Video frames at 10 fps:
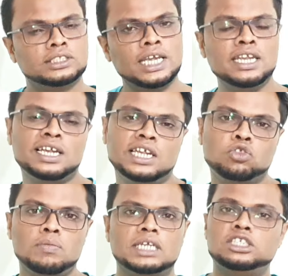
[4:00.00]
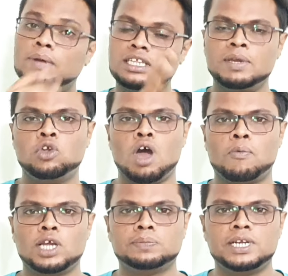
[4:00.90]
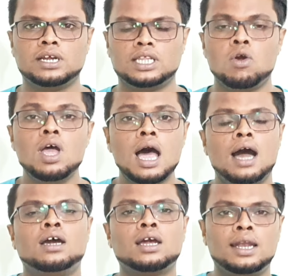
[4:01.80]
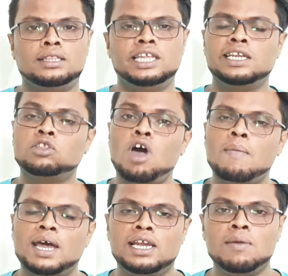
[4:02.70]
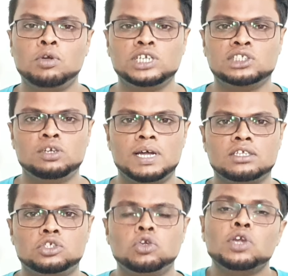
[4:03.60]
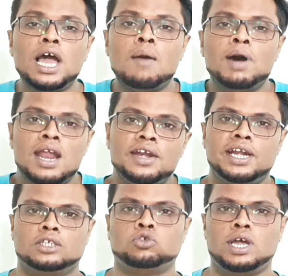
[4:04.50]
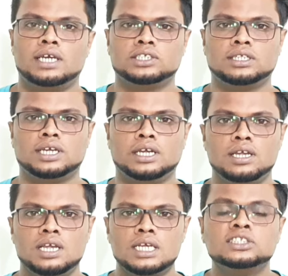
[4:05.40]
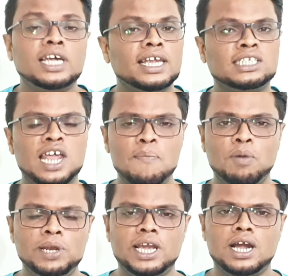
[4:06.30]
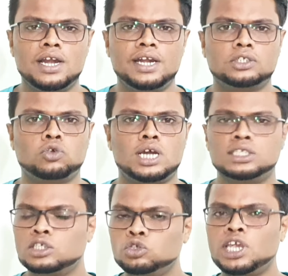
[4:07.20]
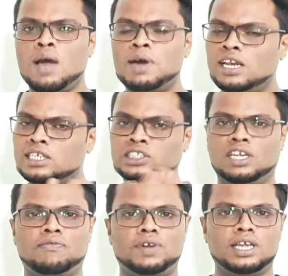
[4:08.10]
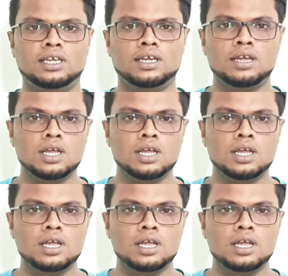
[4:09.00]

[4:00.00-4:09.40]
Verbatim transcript: सही निकली तो भी अच्छी बात है मैं क्यों आपको एक्सप्लेन करता हूं अगर गलत निकली तो हमारे लिए बहुत ही अच्छी बात है दोस्तों क्योंकि हमारा डेटा चुराया जाता है सारे के सारे पब्लिक का डेटा चुराया जाता है जो कि हमारे लिए सेफ नहीं है